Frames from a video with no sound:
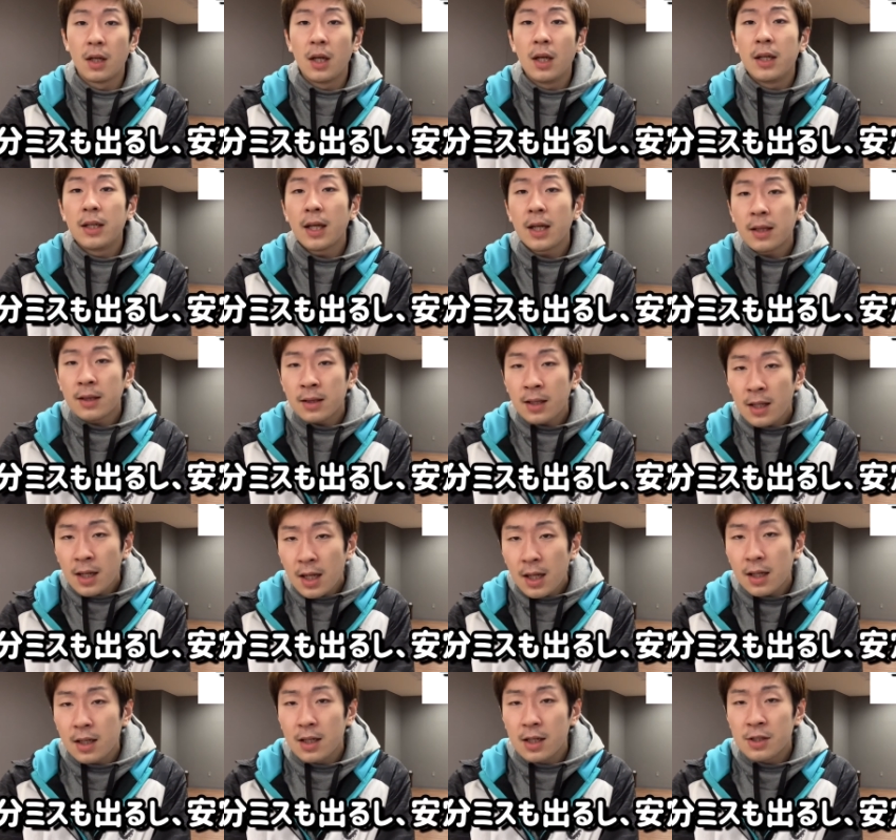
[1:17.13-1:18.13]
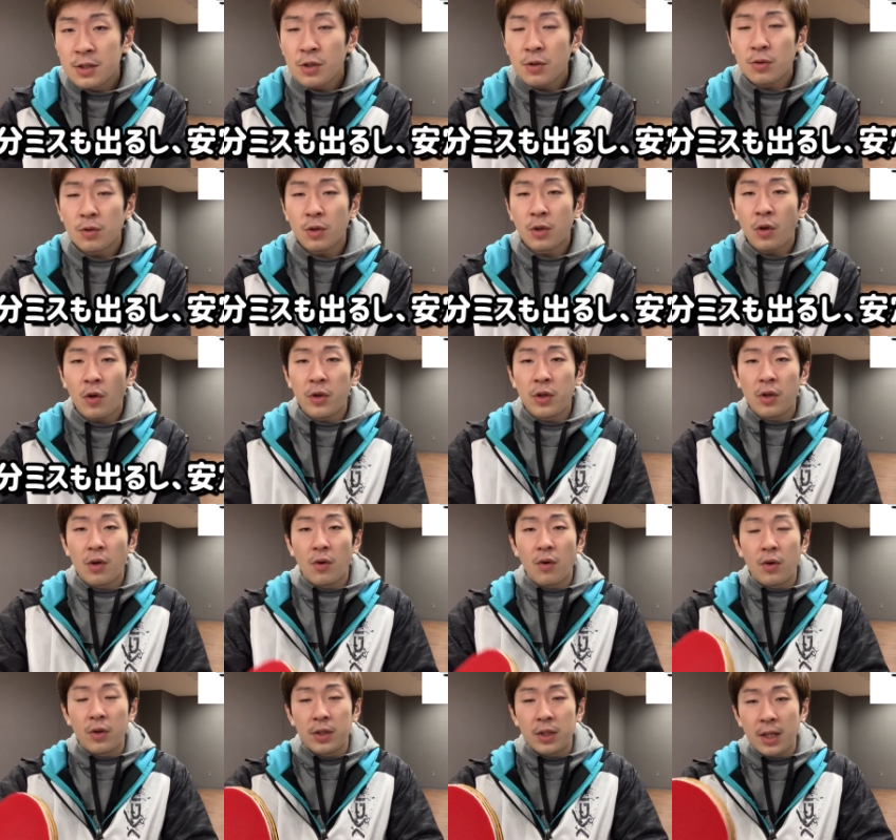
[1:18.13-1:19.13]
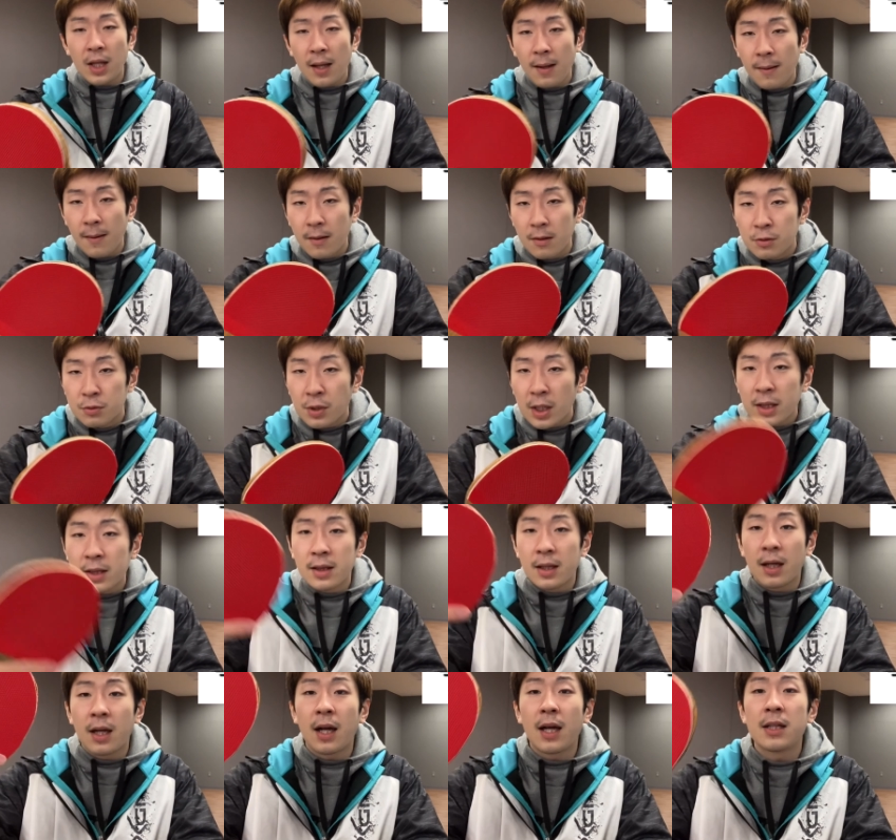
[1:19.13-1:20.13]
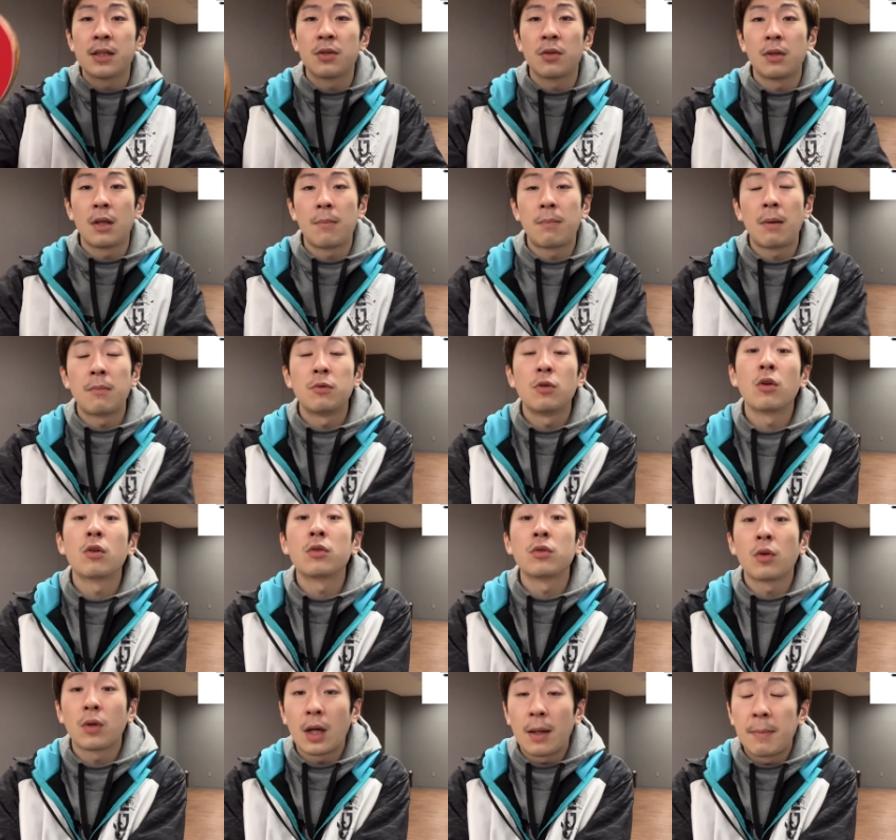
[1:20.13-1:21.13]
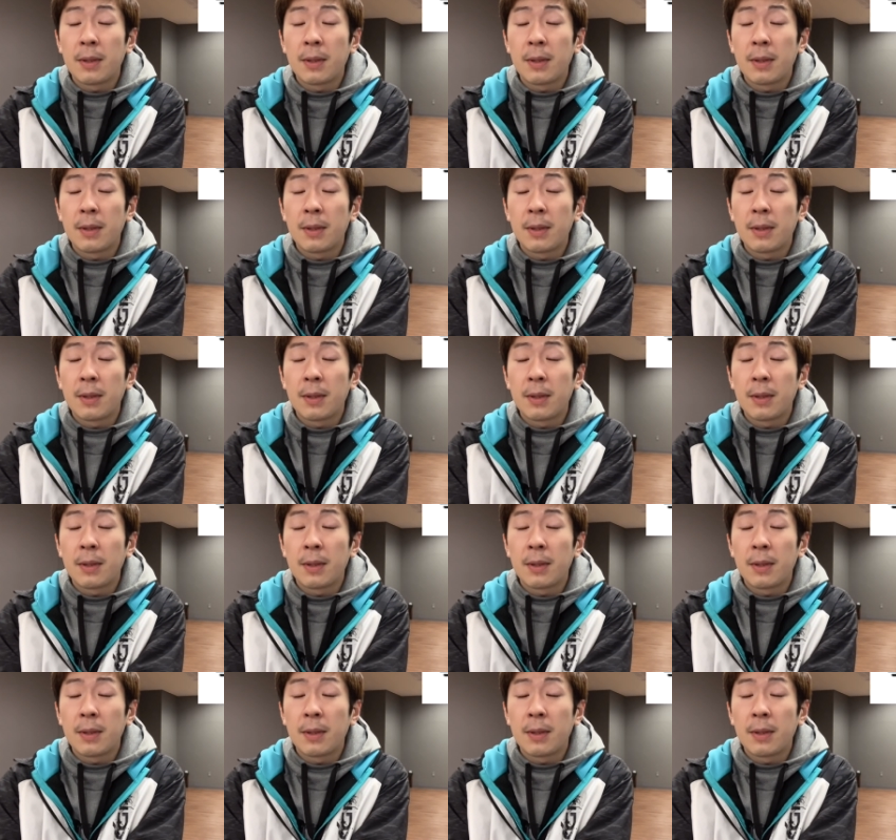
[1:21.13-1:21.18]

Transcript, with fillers: やったらちょっと距離を置いてふわって返すようなブロックとか、